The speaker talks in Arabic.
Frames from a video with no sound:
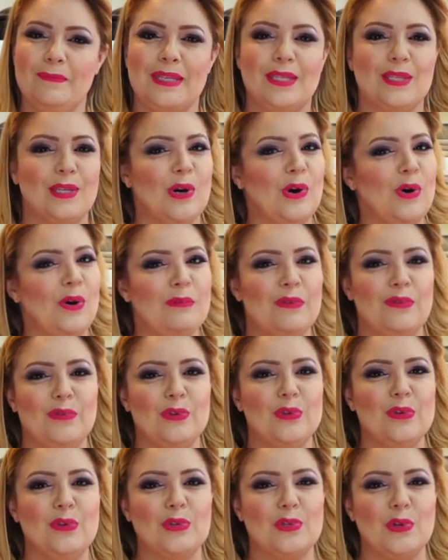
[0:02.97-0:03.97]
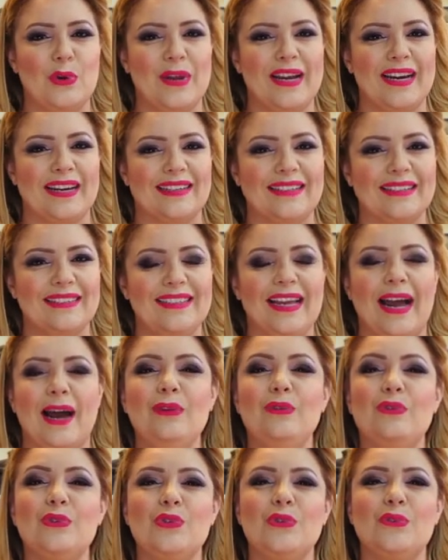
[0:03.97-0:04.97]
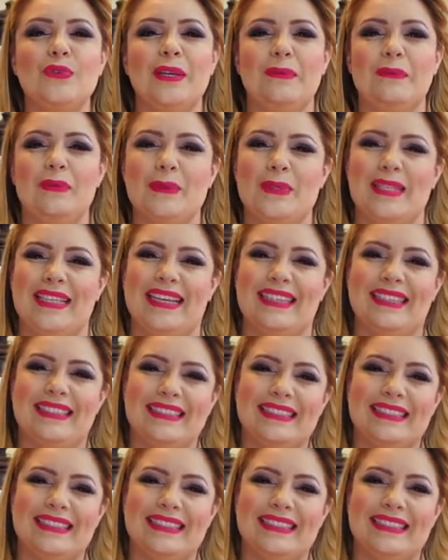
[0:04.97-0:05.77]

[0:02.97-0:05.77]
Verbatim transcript: بس هو ما فيهوش سكر تعالوا نشوف نعمله ازاي